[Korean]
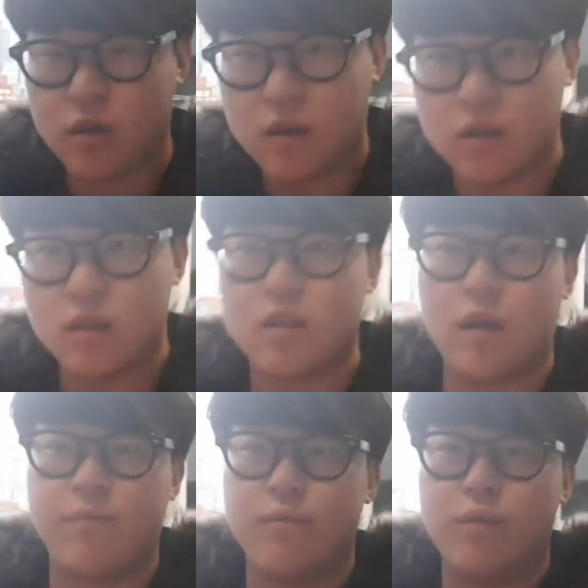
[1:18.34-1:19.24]
그
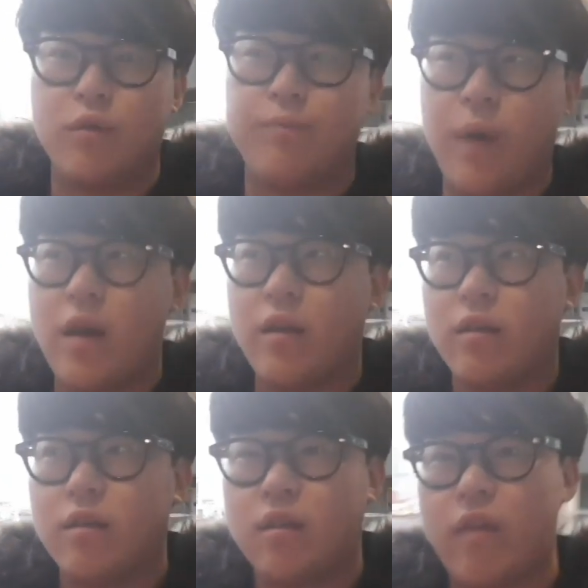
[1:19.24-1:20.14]
작품 보고
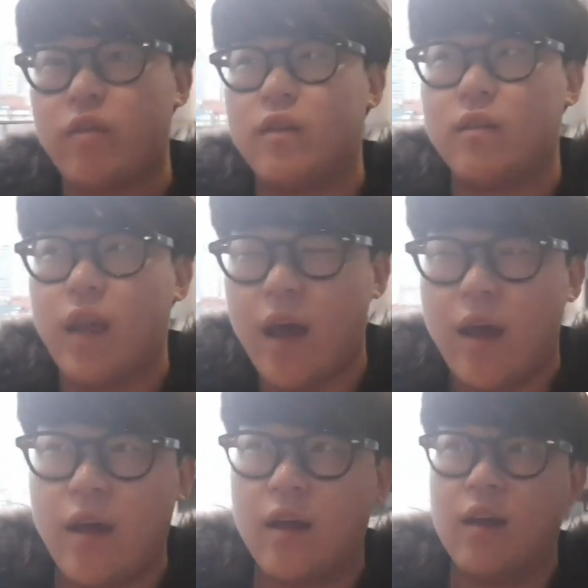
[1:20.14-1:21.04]
팬 됐는데